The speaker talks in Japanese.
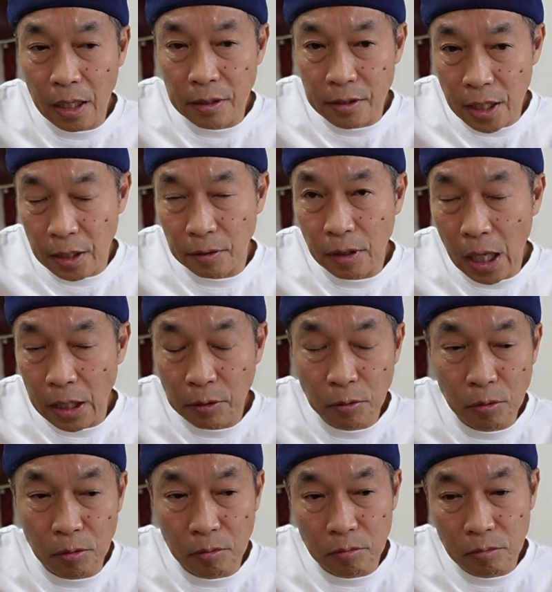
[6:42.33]
全体
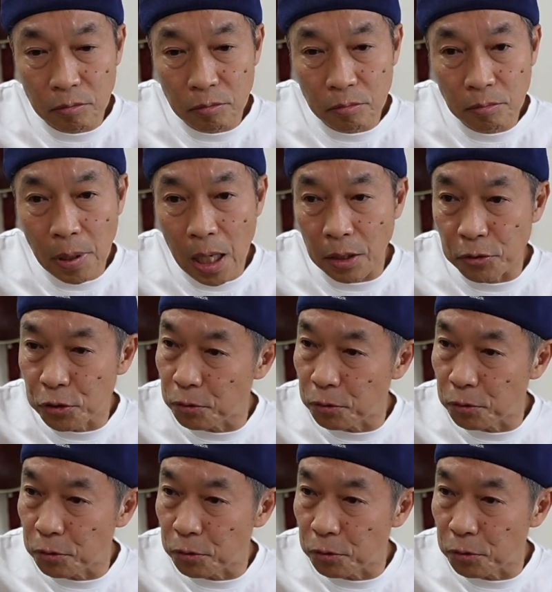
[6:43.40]
の、まあ、